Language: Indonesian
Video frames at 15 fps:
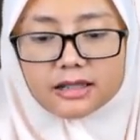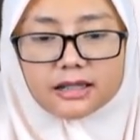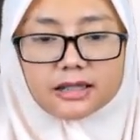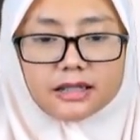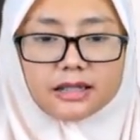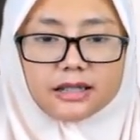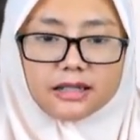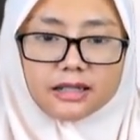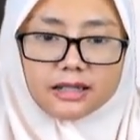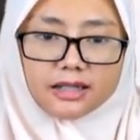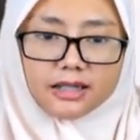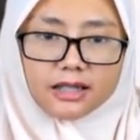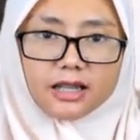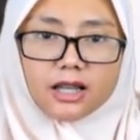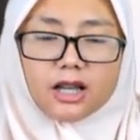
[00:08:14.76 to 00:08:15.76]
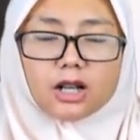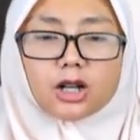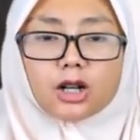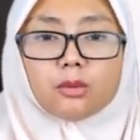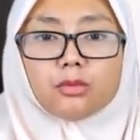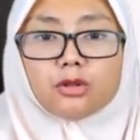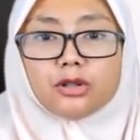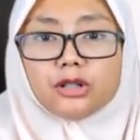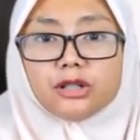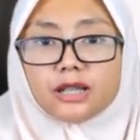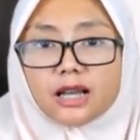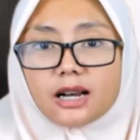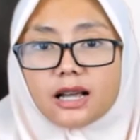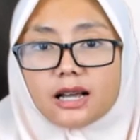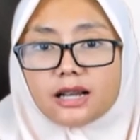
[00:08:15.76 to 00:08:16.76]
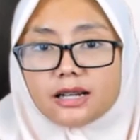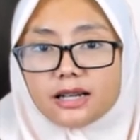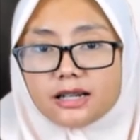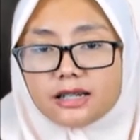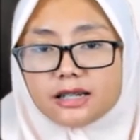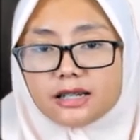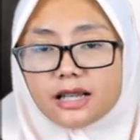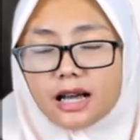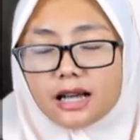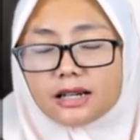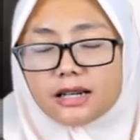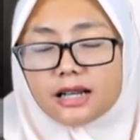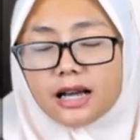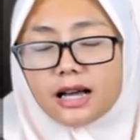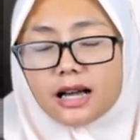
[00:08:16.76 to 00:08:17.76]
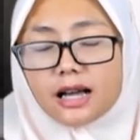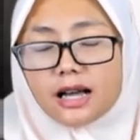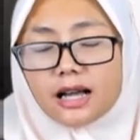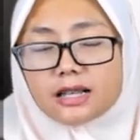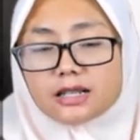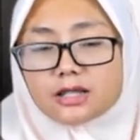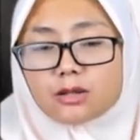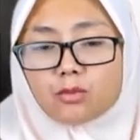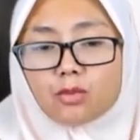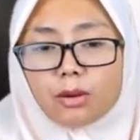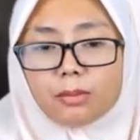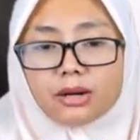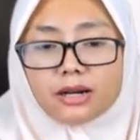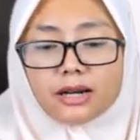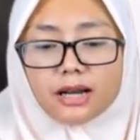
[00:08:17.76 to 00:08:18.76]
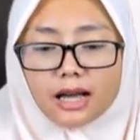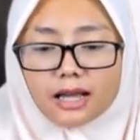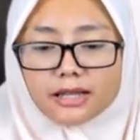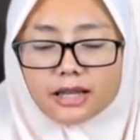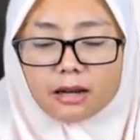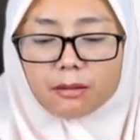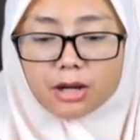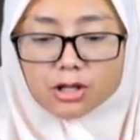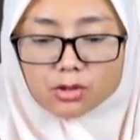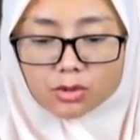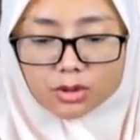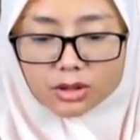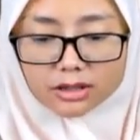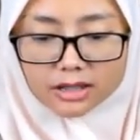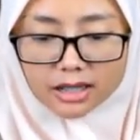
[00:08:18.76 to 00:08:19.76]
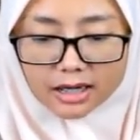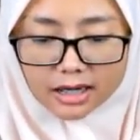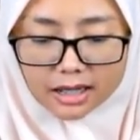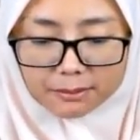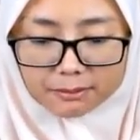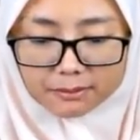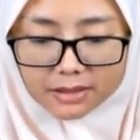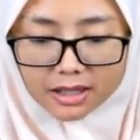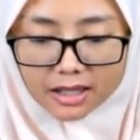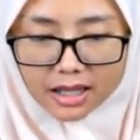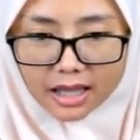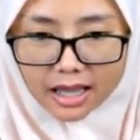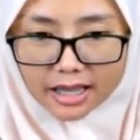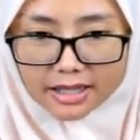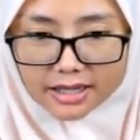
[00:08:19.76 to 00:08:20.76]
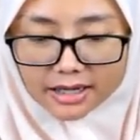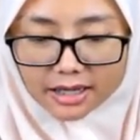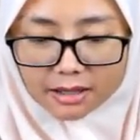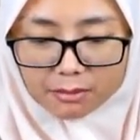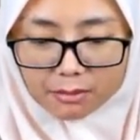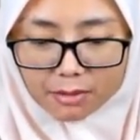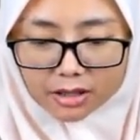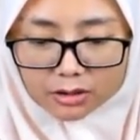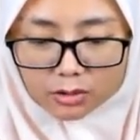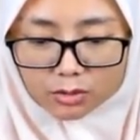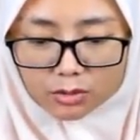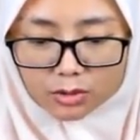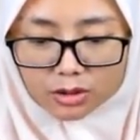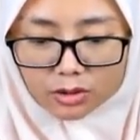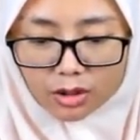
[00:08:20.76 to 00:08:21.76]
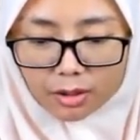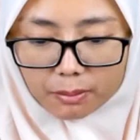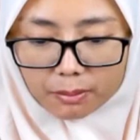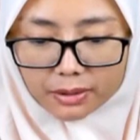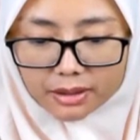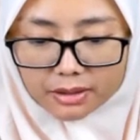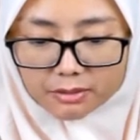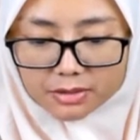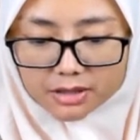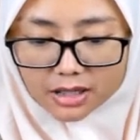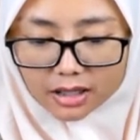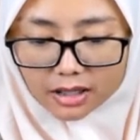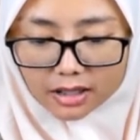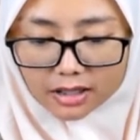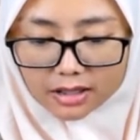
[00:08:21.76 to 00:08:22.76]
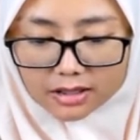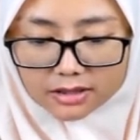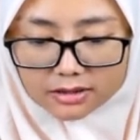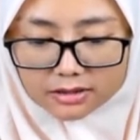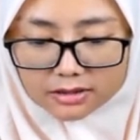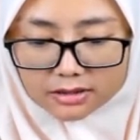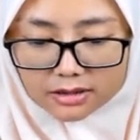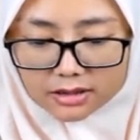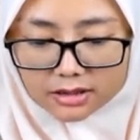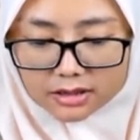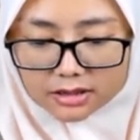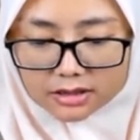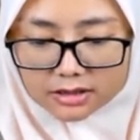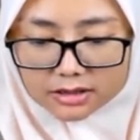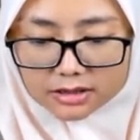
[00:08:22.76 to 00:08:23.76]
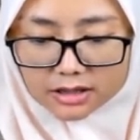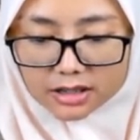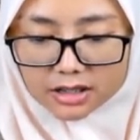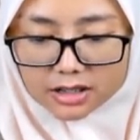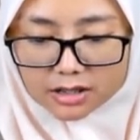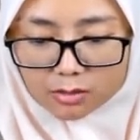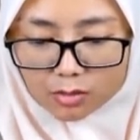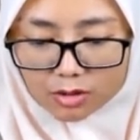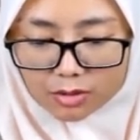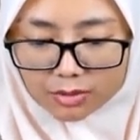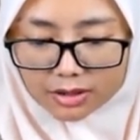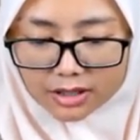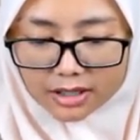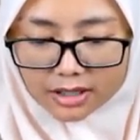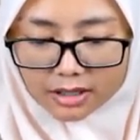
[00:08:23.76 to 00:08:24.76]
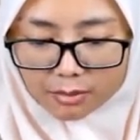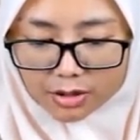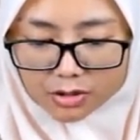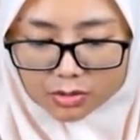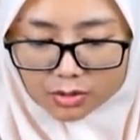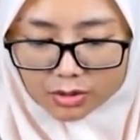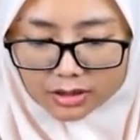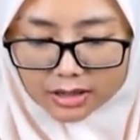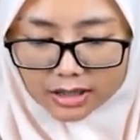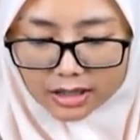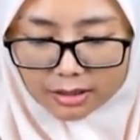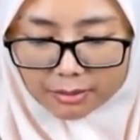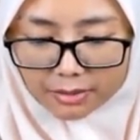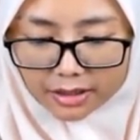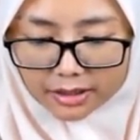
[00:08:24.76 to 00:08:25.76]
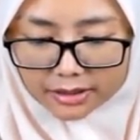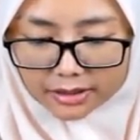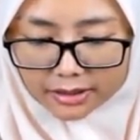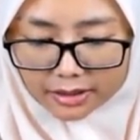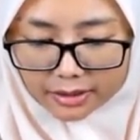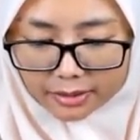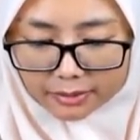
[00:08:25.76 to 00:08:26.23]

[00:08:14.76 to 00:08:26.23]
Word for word: Ini kemudian ada di ada sebuah benda yang masuk ke dalam air ya, batu atau apa ya misalkan sini ada sebuah benda yang masuk ke dalam air.